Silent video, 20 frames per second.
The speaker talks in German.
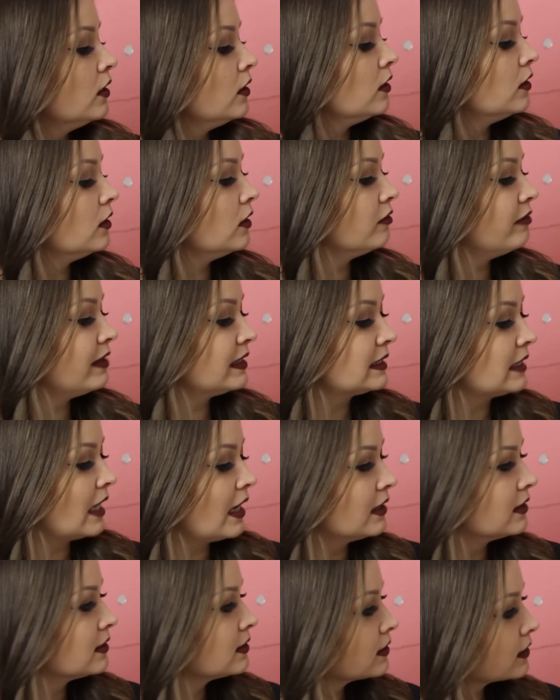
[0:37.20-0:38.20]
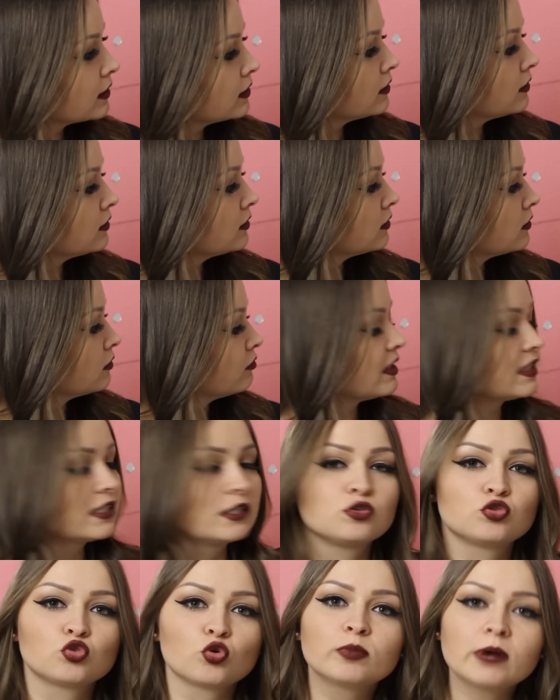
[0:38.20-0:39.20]
äh, was da alles drin ist, was
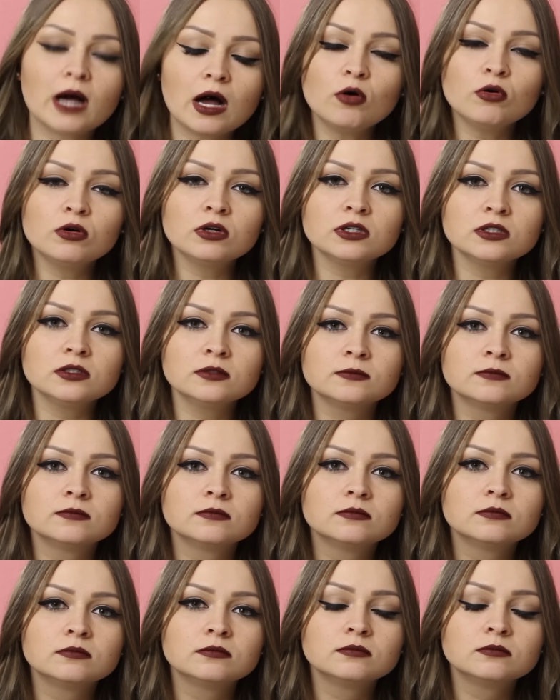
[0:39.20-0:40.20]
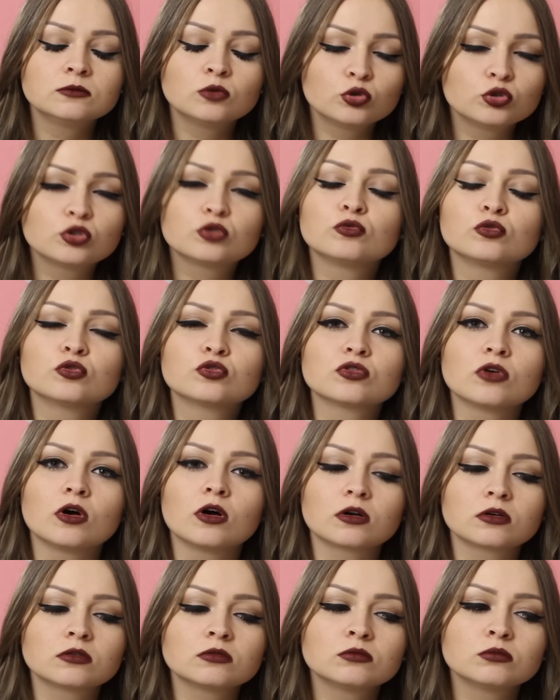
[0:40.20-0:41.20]
ich so brauche. Und ich würde
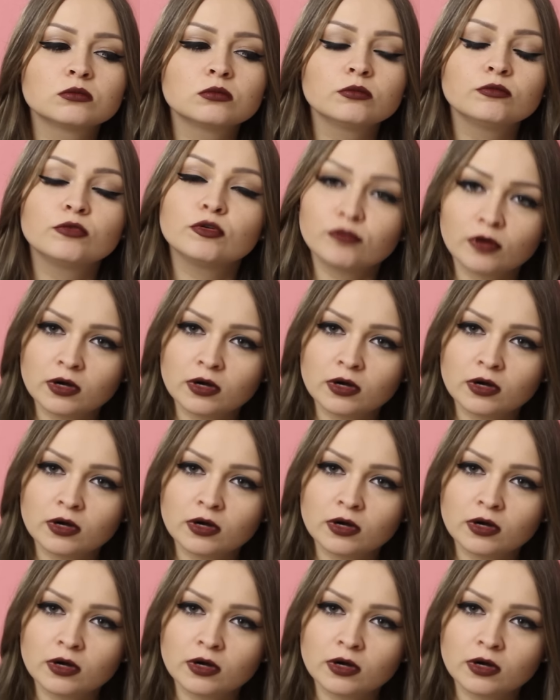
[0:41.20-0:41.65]
sagen, wir